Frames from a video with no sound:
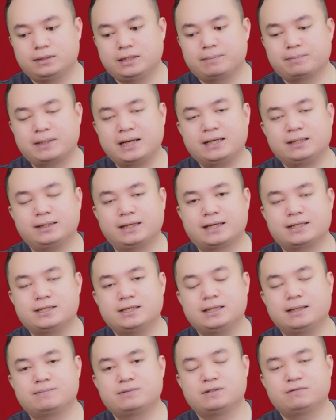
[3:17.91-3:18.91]
tìm cách để
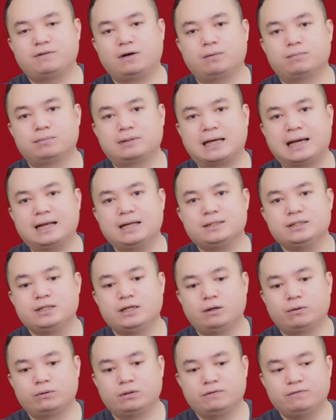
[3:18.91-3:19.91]
trích lập dự phòng khá là
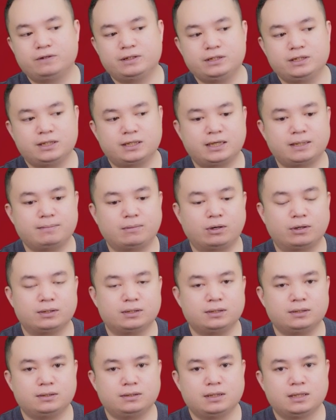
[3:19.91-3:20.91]
nhiều đối với những cái
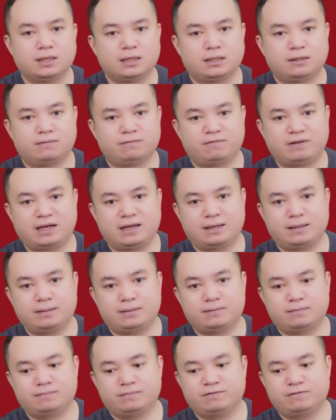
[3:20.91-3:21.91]
món
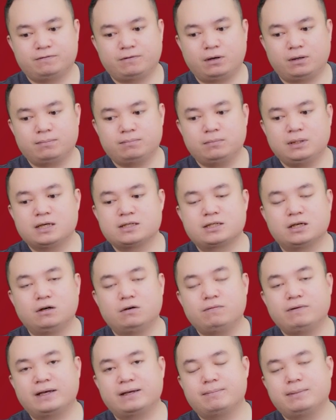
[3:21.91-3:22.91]
về món nợ
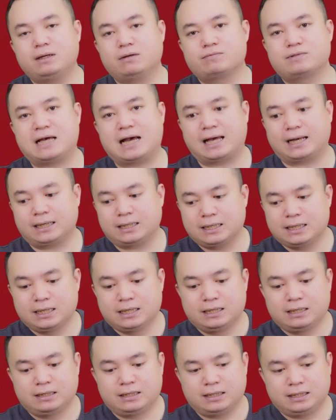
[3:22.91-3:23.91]
xấu về bất động sản
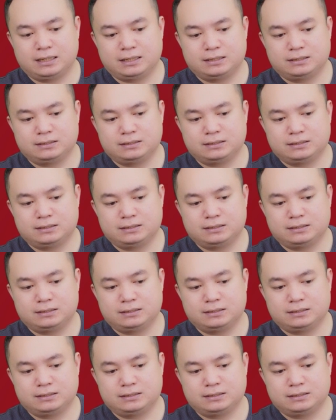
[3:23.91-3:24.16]
uh,